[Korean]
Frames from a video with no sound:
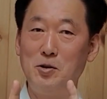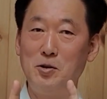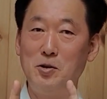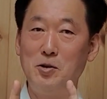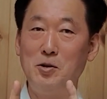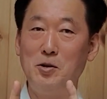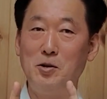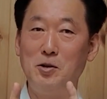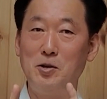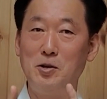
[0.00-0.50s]

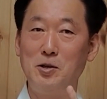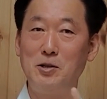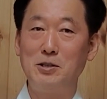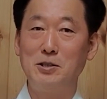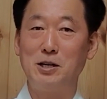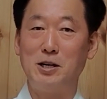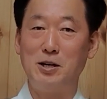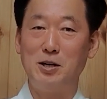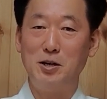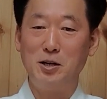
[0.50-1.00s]
어.
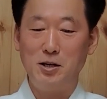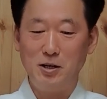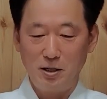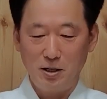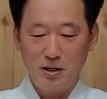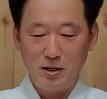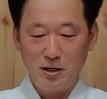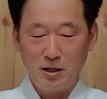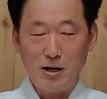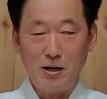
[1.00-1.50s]
자,
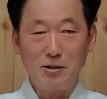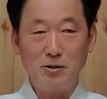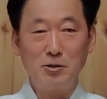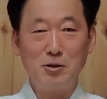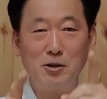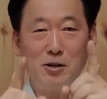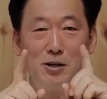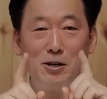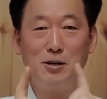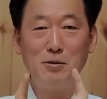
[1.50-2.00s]

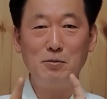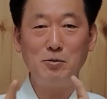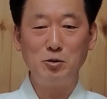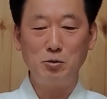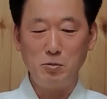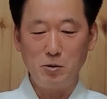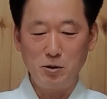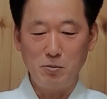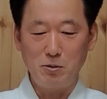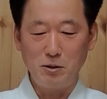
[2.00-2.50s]
향초를,
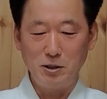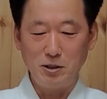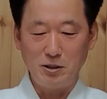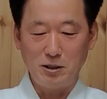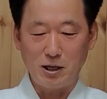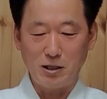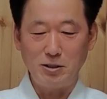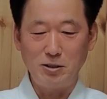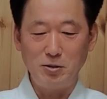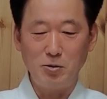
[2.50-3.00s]
주먹을 먼저
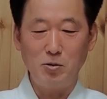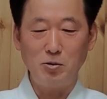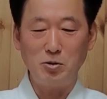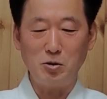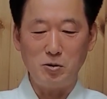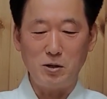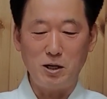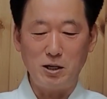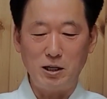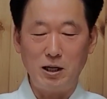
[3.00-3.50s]
딱 쥐고,
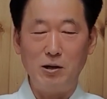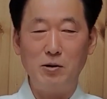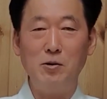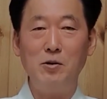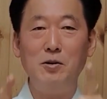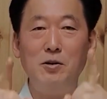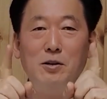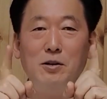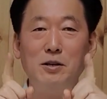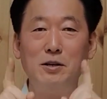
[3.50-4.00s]
속간
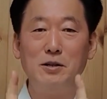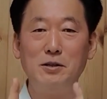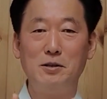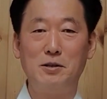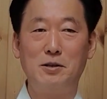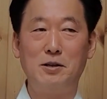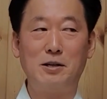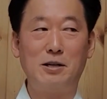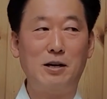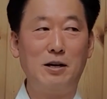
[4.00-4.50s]
내고,
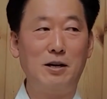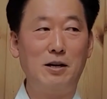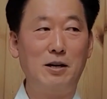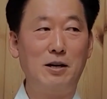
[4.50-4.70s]
이렇게.